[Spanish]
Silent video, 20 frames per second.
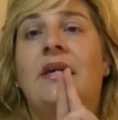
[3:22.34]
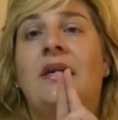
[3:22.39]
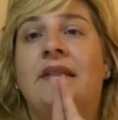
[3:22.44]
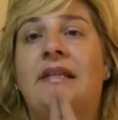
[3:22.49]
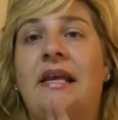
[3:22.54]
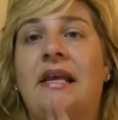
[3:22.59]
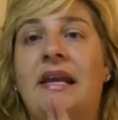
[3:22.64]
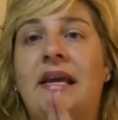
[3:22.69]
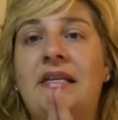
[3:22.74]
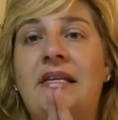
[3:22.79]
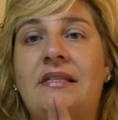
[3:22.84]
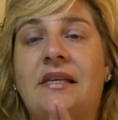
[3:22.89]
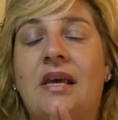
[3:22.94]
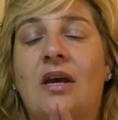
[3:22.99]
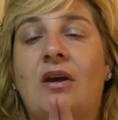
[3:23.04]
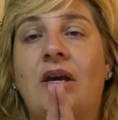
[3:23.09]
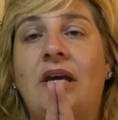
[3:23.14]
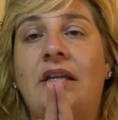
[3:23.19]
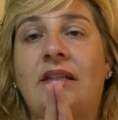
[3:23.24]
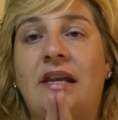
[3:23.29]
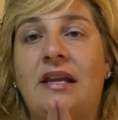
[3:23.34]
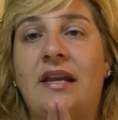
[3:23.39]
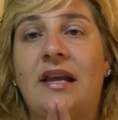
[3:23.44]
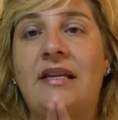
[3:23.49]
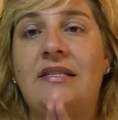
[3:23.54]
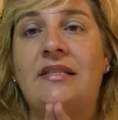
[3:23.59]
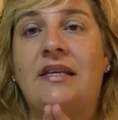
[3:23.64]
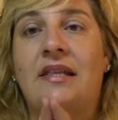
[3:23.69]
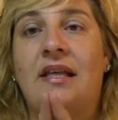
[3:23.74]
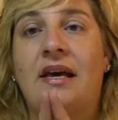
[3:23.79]
tenéis que, y
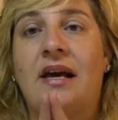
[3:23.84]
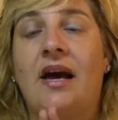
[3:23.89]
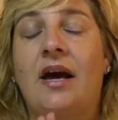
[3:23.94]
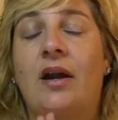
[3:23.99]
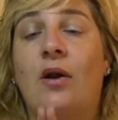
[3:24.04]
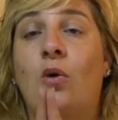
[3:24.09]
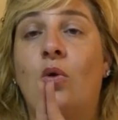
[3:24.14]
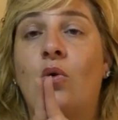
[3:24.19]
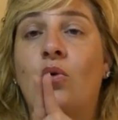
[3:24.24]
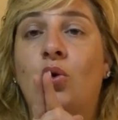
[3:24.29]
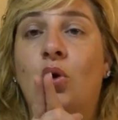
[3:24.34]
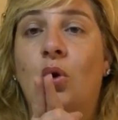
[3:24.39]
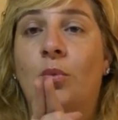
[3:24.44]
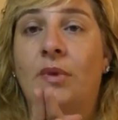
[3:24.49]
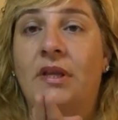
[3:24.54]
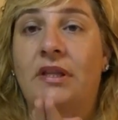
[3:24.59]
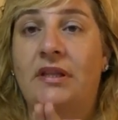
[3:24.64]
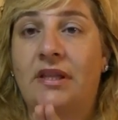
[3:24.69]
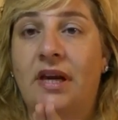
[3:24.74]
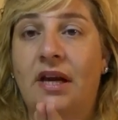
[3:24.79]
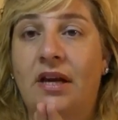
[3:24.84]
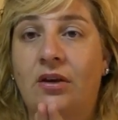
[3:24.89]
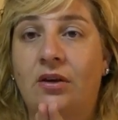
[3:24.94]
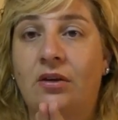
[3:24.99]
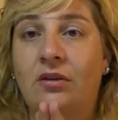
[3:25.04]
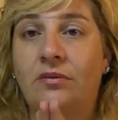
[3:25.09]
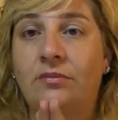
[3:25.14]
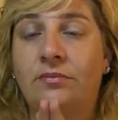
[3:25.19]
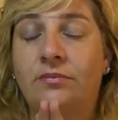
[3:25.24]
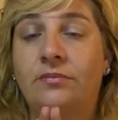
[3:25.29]
tenéis que dejar un
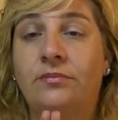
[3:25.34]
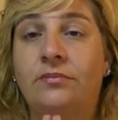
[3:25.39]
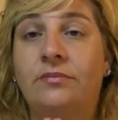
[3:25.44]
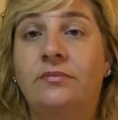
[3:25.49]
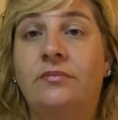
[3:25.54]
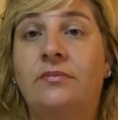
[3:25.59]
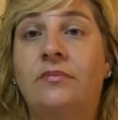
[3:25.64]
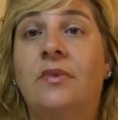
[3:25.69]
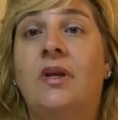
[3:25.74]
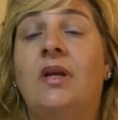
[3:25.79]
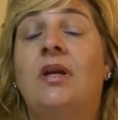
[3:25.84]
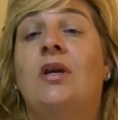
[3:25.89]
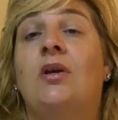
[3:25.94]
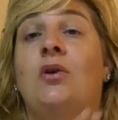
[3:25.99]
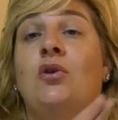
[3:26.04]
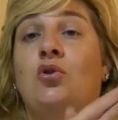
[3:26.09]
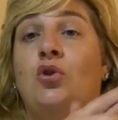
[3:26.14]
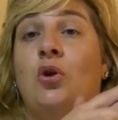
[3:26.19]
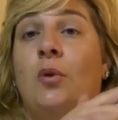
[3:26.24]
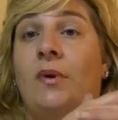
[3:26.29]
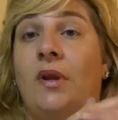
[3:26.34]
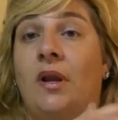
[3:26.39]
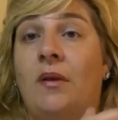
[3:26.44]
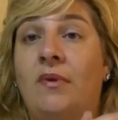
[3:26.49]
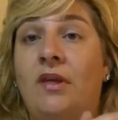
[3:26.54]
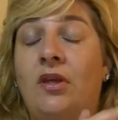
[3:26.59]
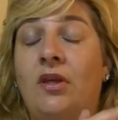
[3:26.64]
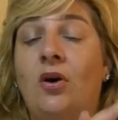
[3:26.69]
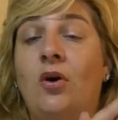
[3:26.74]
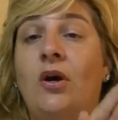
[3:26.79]
comentario sobre el
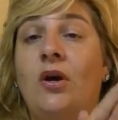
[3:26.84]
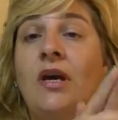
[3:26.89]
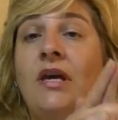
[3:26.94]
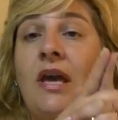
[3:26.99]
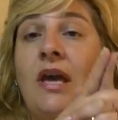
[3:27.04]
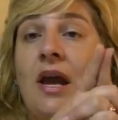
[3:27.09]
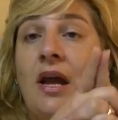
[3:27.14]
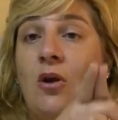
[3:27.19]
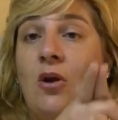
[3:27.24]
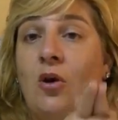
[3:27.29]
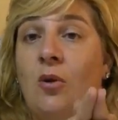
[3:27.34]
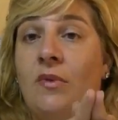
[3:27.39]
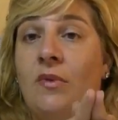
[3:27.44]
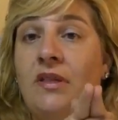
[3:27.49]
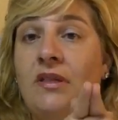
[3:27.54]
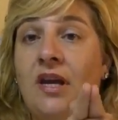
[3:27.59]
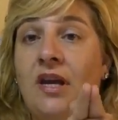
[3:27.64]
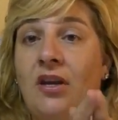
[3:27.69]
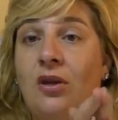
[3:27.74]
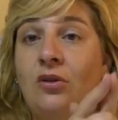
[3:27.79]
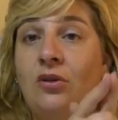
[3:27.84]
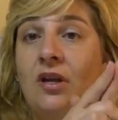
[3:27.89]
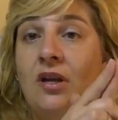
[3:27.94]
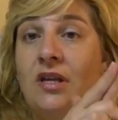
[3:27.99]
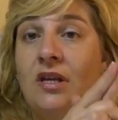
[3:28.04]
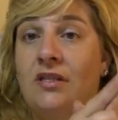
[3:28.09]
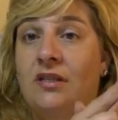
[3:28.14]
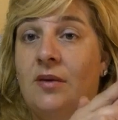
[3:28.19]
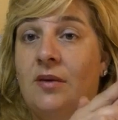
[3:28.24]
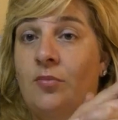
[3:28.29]
vídeo y en el comentario
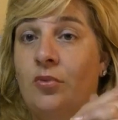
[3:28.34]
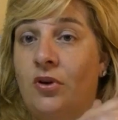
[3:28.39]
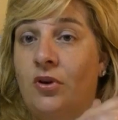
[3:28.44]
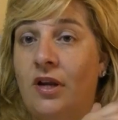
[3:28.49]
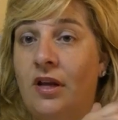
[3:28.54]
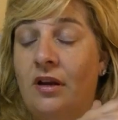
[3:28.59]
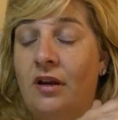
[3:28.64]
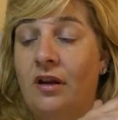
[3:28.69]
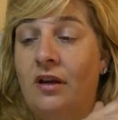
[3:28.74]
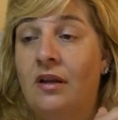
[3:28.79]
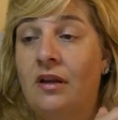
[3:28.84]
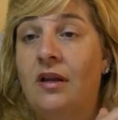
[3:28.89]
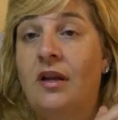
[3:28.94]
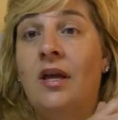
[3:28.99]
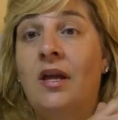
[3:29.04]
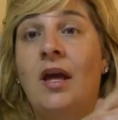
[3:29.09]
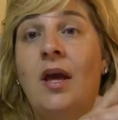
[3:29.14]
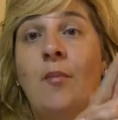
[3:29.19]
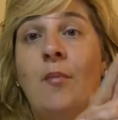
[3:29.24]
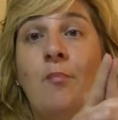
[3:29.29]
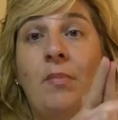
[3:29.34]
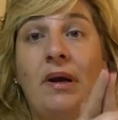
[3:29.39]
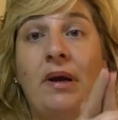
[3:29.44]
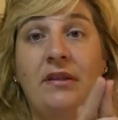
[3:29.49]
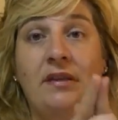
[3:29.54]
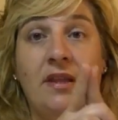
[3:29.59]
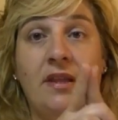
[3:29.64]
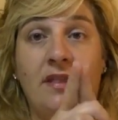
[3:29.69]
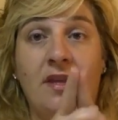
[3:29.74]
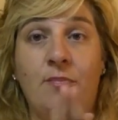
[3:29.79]
tenéis que poner
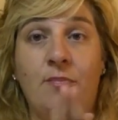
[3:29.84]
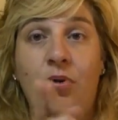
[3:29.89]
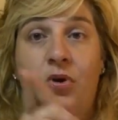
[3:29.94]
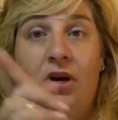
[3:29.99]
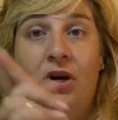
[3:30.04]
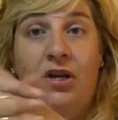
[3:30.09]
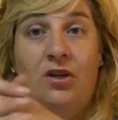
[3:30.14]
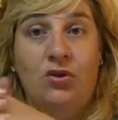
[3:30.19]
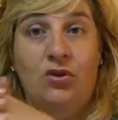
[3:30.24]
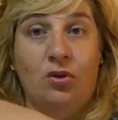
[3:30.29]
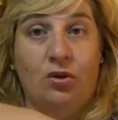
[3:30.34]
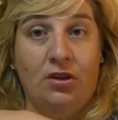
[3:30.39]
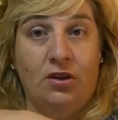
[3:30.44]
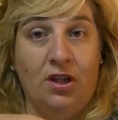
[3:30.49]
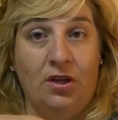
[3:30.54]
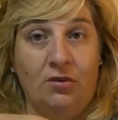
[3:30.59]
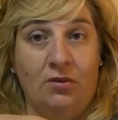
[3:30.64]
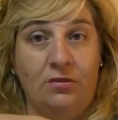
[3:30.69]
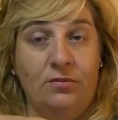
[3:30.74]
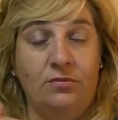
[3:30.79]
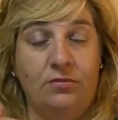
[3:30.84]
participo en el sorteo.